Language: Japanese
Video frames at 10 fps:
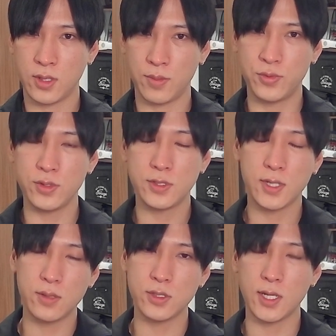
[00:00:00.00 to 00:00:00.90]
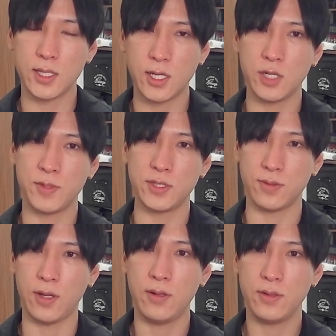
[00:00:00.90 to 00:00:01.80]
ブースターとして働いてますよ
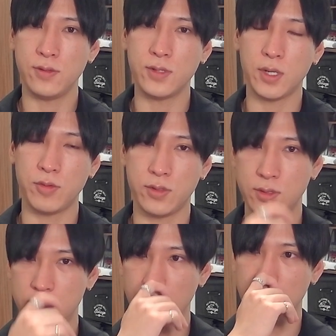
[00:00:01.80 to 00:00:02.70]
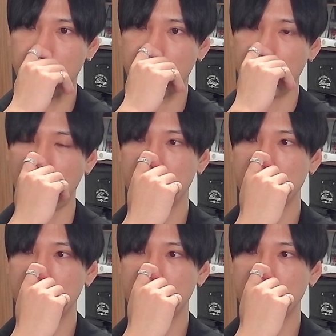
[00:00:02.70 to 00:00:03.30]
ね。日本株の優位性っていうところに。